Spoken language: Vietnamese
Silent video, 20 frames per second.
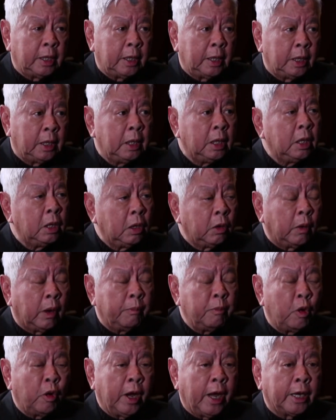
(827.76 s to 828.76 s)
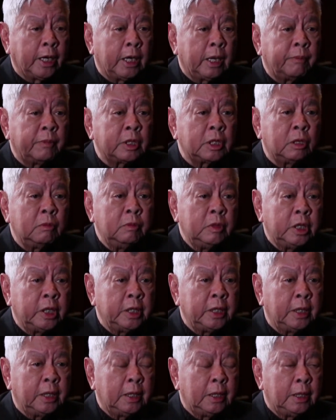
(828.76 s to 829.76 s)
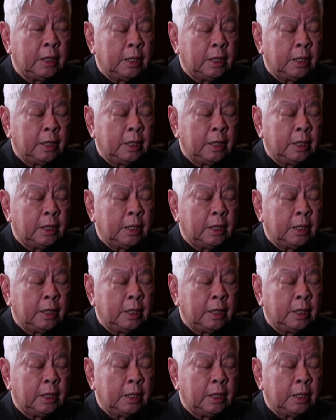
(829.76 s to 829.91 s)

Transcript: thì khoảng một nghìn chín trăm sáu mươi